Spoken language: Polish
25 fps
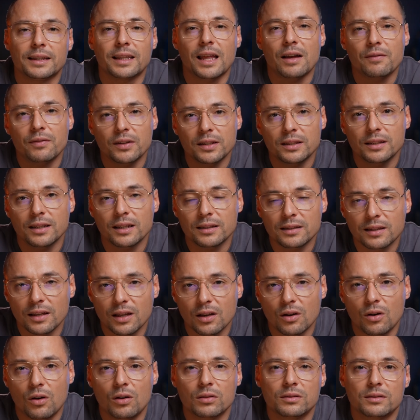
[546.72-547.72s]
Nawet nie
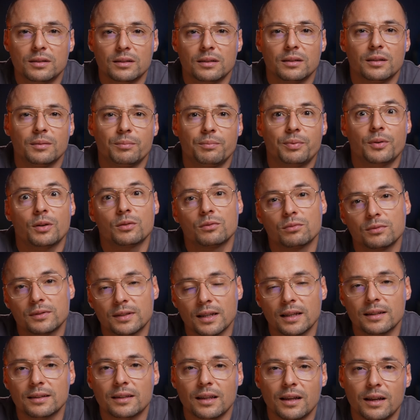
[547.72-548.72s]
te od
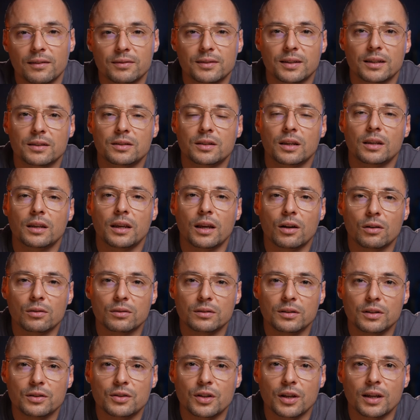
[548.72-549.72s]
producenta, w sensie nie
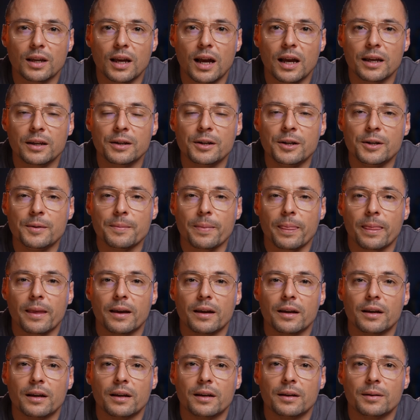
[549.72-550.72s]
od DJI,
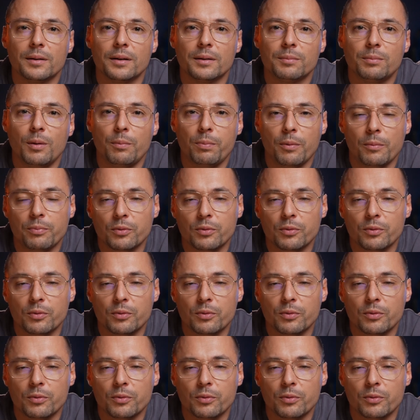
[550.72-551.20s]
bo po